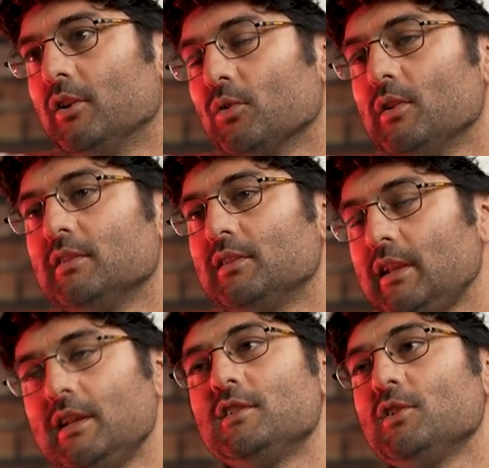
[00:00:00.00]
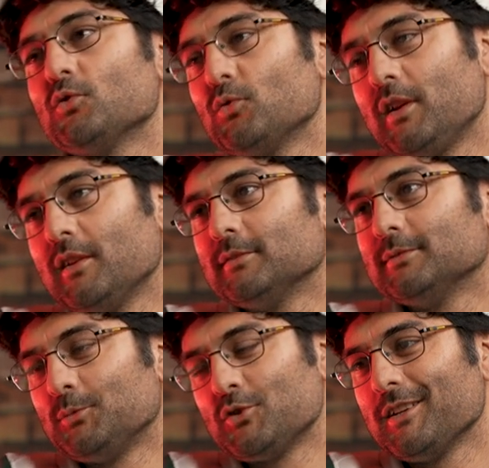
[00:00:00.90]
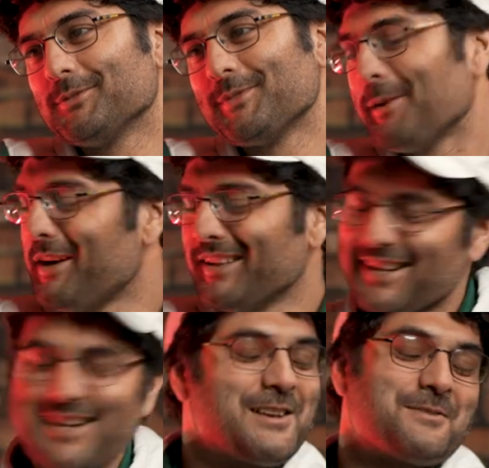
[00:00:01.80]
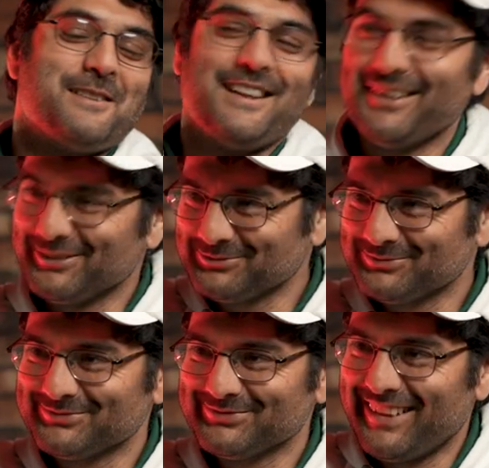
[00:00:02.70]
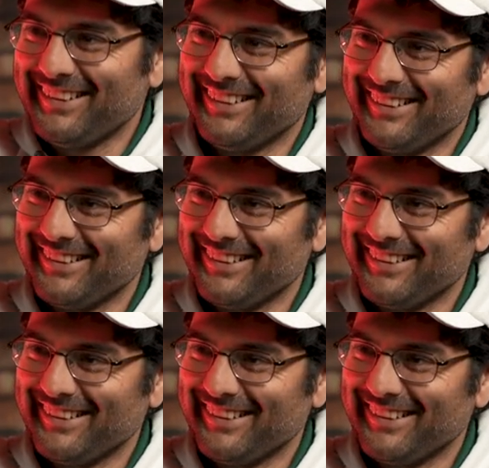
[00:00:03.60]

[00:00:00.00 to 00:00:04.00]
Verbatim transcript: तो इन तीन चीज़ों ने मुझे इमाद क्लिक्स बनाया इमाद साहब